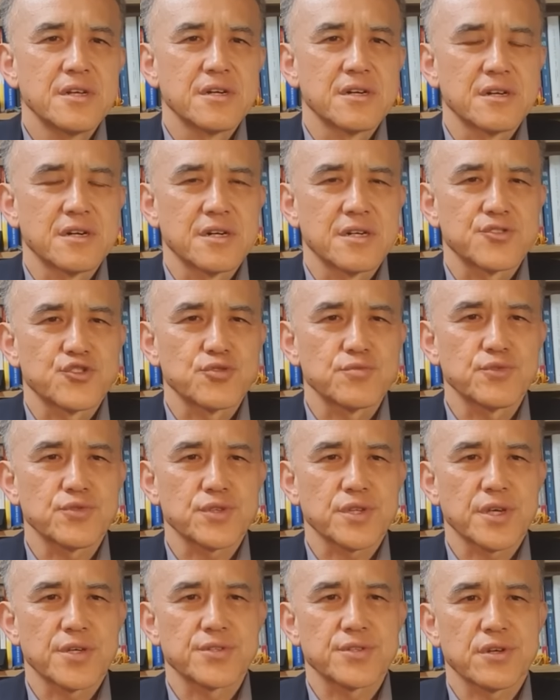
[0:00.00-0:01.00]
어,
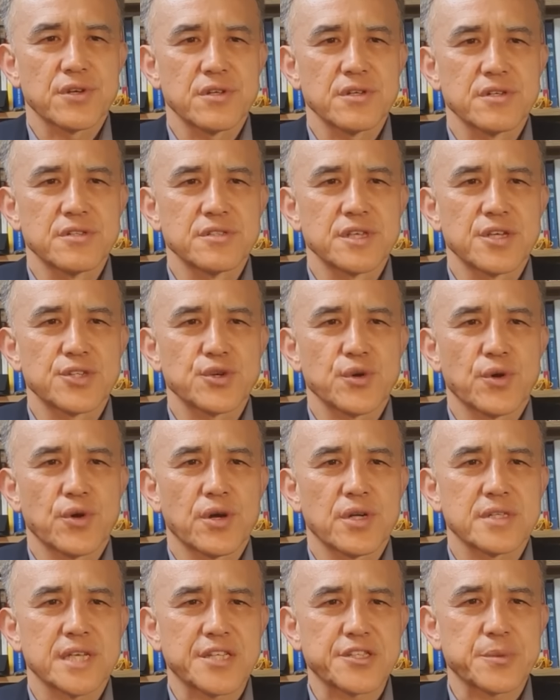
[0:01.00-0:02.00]
충북대에서는 의대
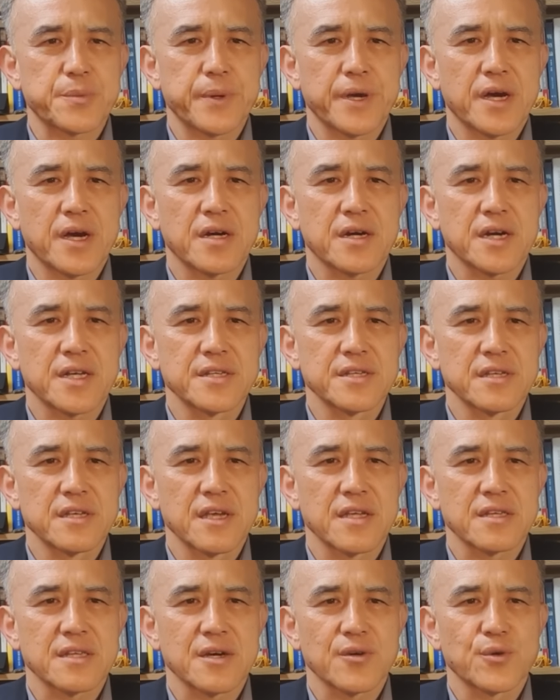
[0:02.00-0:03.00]
정원을 5배 가까이
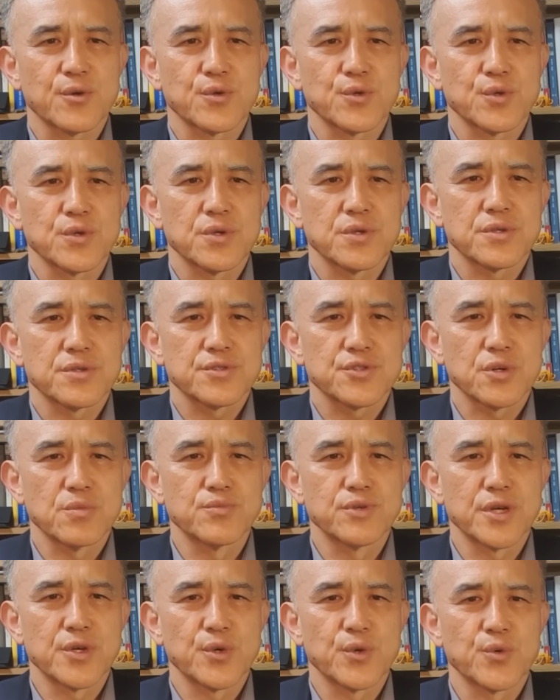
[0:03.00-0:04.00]
늘리겠다고
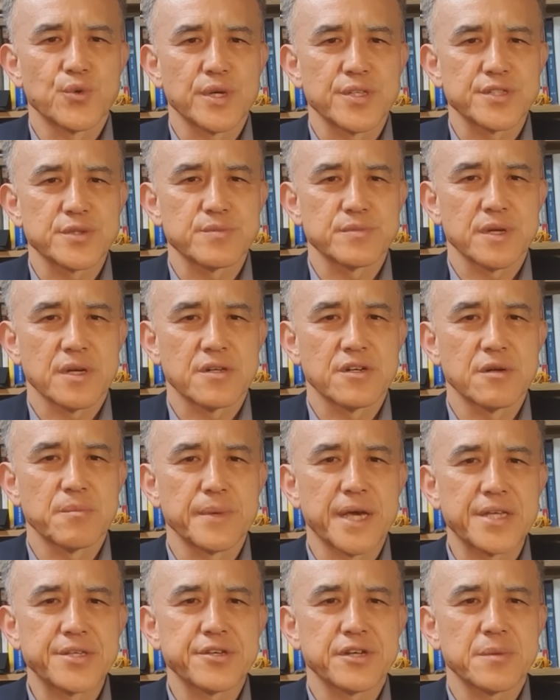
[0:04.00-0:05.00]
정부에 요구했습니다. 그걸
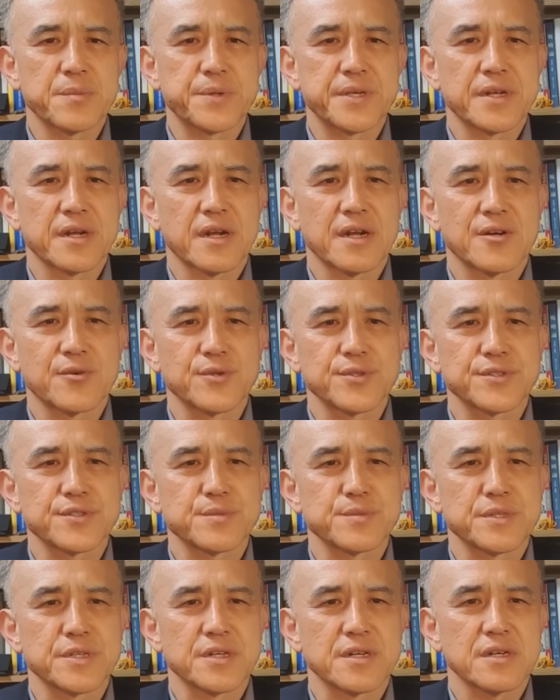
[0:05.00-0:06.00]
맹렬히 비난하고
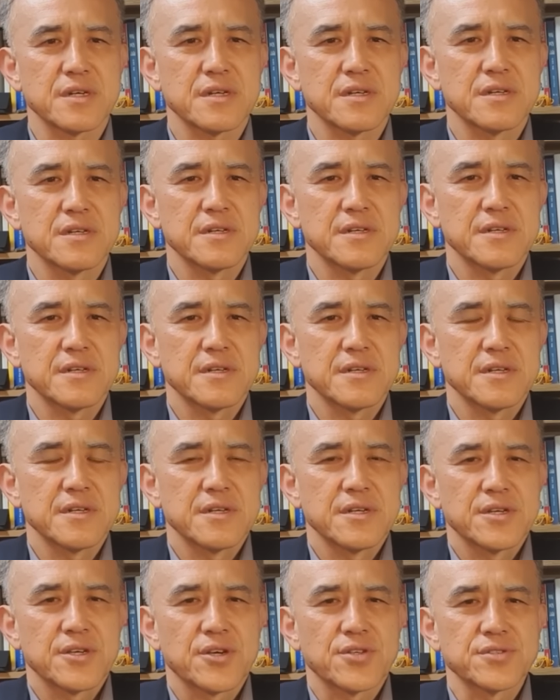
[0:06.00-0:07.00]
있습니다.
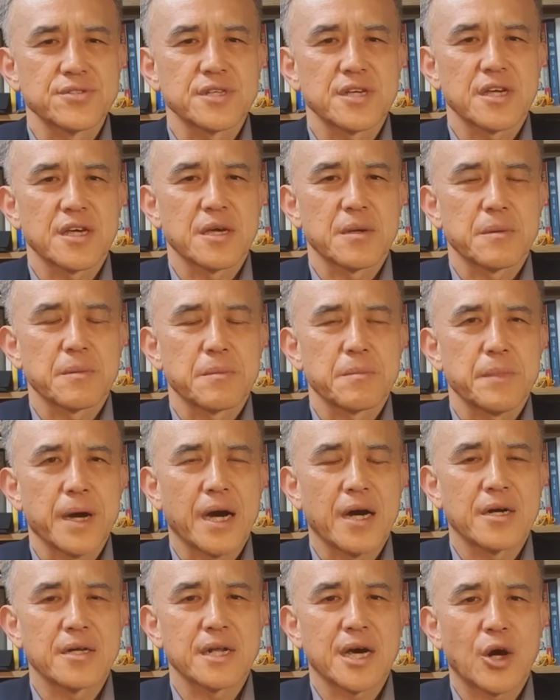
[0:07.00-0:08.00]
현재
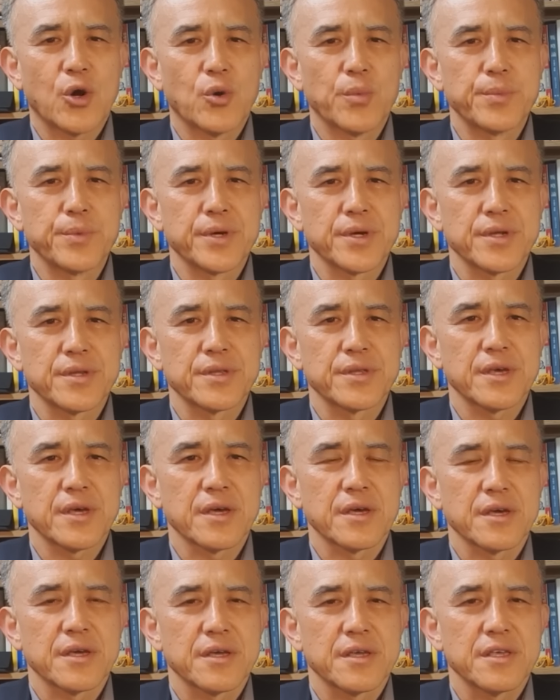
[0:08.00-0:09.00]

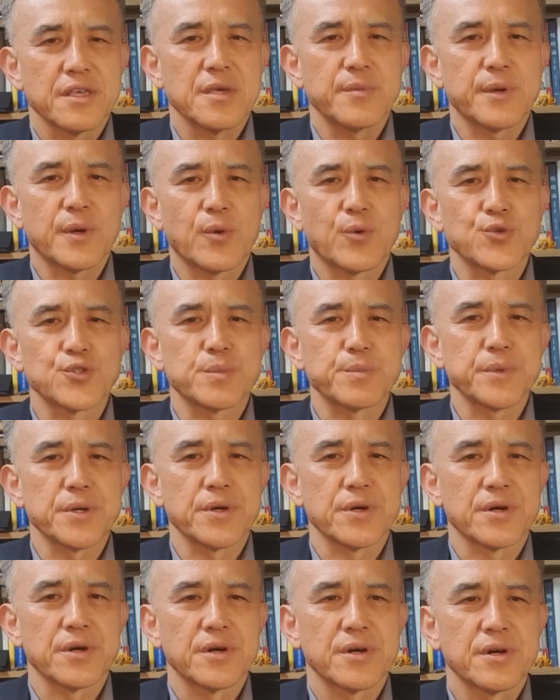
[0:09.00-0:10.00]
49명인데
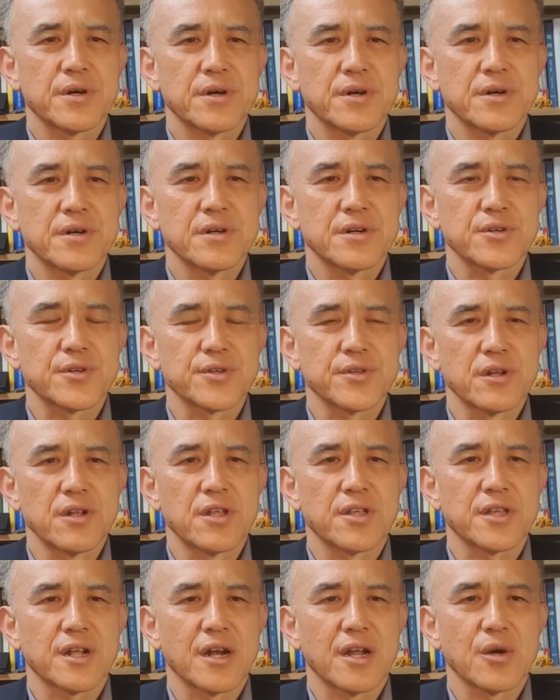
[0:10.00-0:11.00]
250명으로
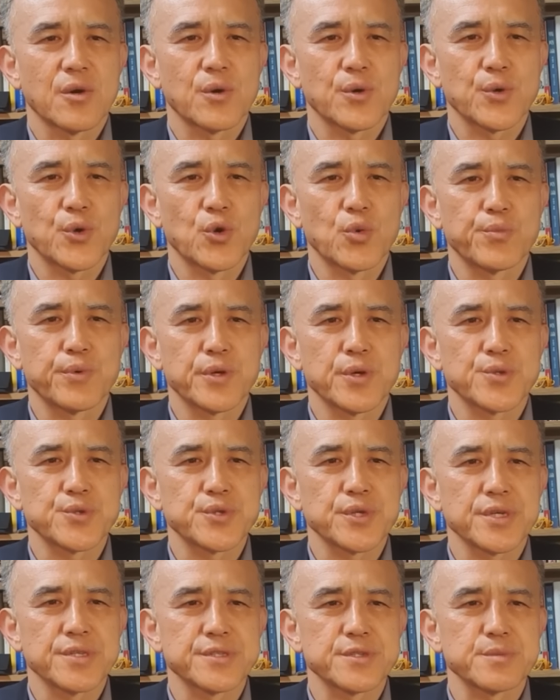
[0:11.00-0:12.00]
늘려달라고 교육부에
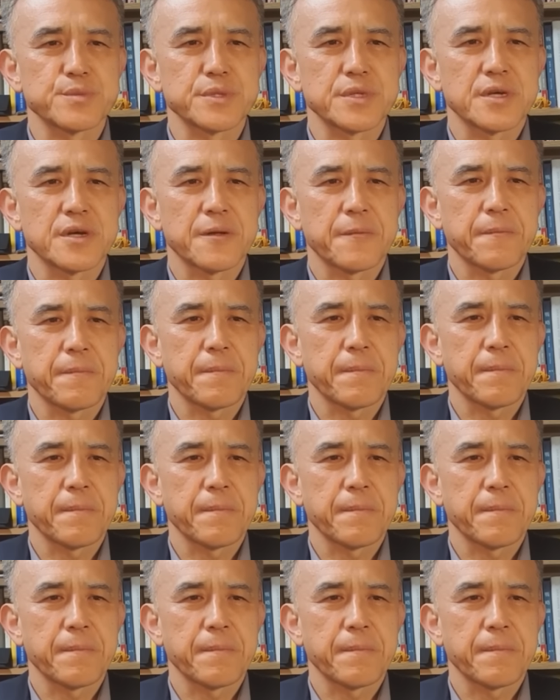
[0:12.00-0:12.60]
요청했습니다.